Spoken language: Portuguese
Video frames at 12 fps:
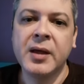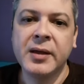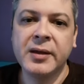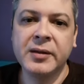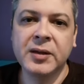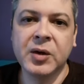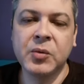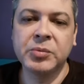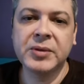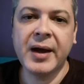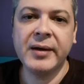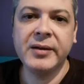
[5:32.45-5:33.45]
Então
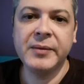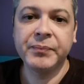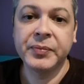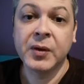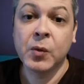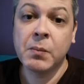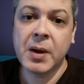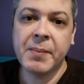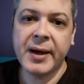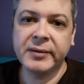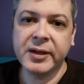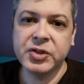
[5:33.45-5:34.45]
tá aí uma
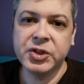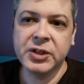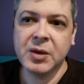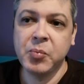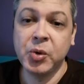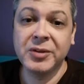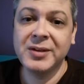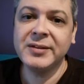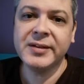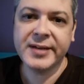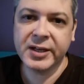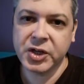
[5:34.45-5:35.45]
baita dica por R$
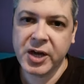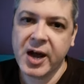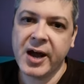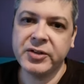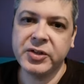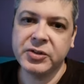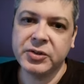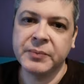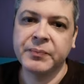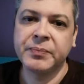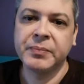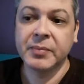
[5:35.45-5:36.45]
reais, gente.
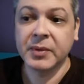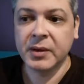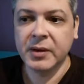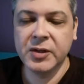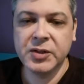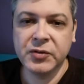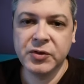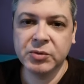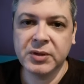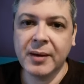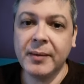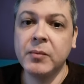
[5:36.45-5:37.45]
Esse vinho
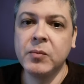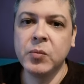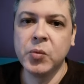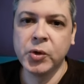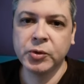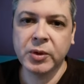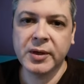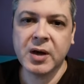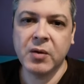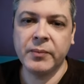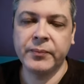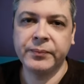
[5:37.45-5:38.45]
tá muito
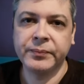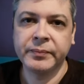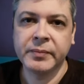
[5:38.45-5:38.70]
legal.